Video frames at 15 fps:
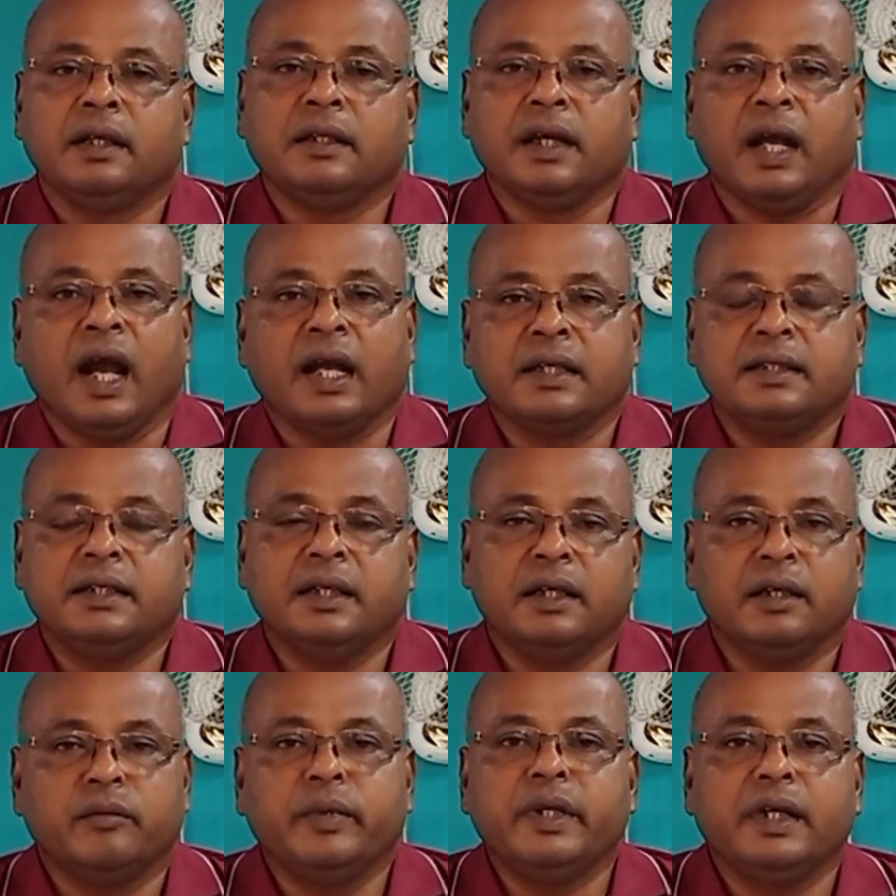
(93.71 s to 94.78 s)
যে আসছে
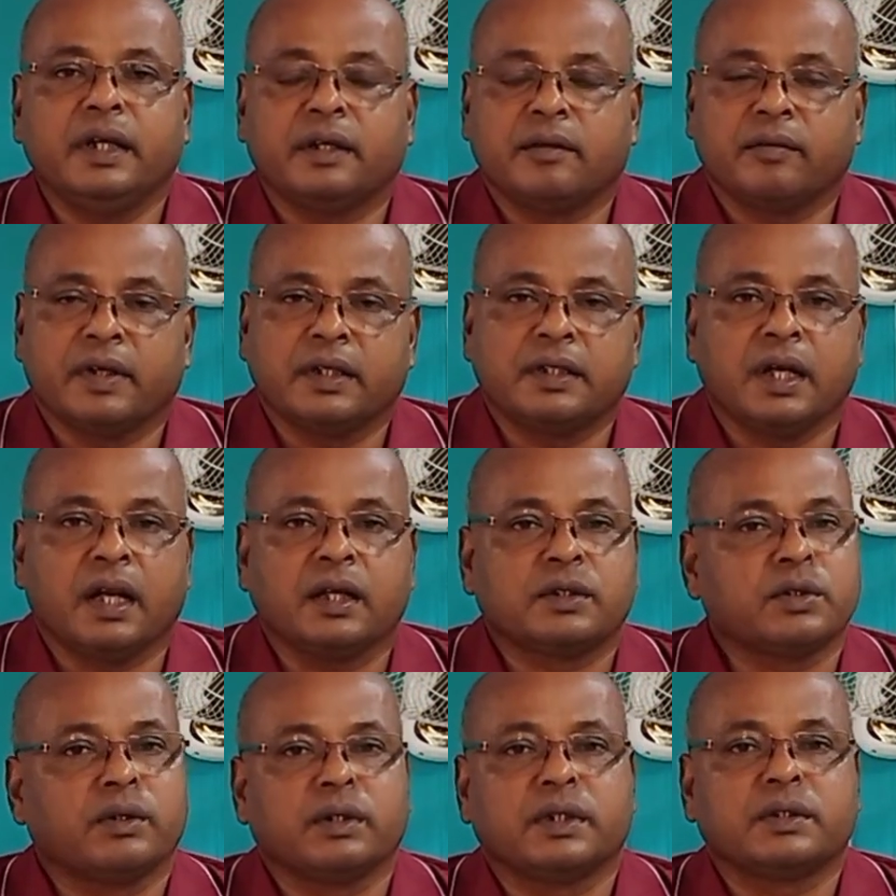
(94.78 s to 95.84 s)
ইমিডিয়েট মানে ছাড়ার
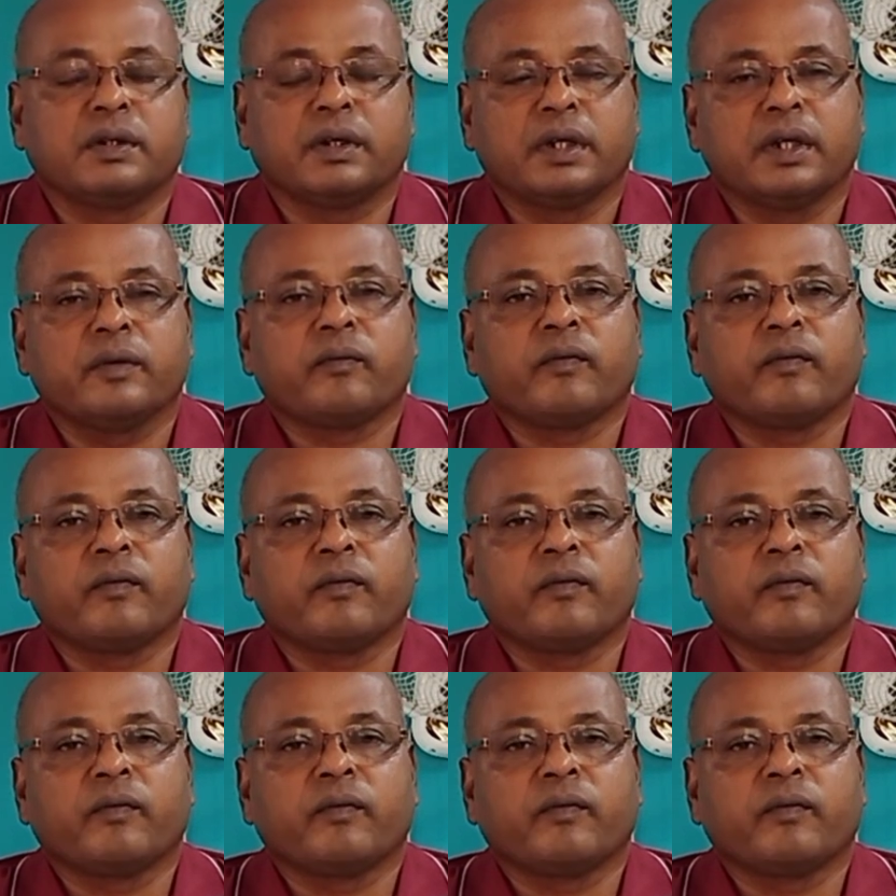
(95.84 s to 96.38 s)
সঙ্গে সঙ্গে